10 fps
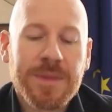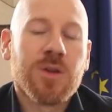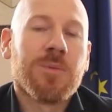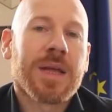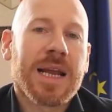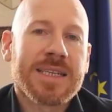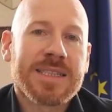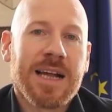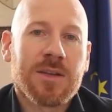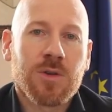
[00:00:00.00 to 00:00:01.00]
Non mi
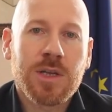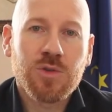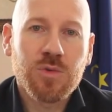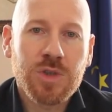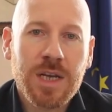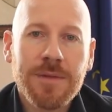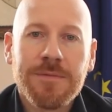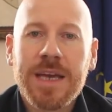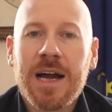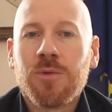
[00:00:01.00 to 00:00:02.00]
resta altro da aggiungere,
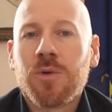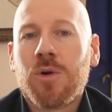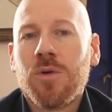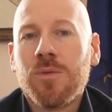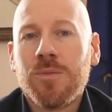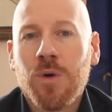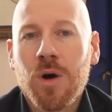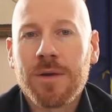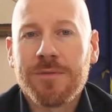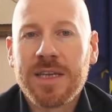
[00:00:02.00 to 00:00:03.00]
vi auguro un
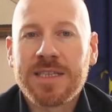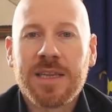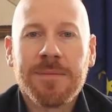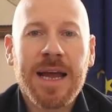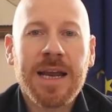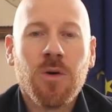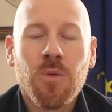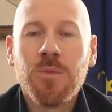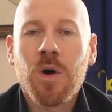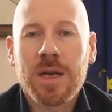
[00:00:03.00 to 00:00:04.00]
buon fine settimana,
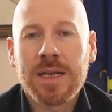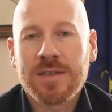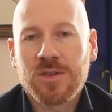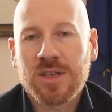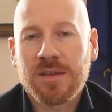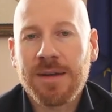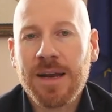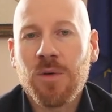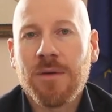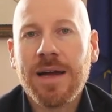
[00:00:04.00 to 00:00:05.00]
un buon inizio settimana
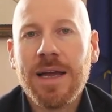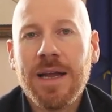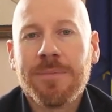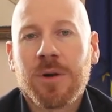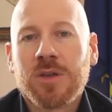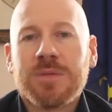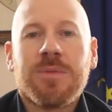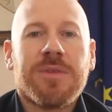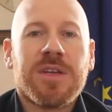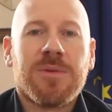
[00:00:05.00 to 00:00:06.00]
nuova e al
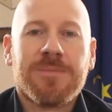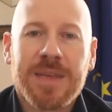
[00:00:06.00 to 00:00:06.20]
prossimo video.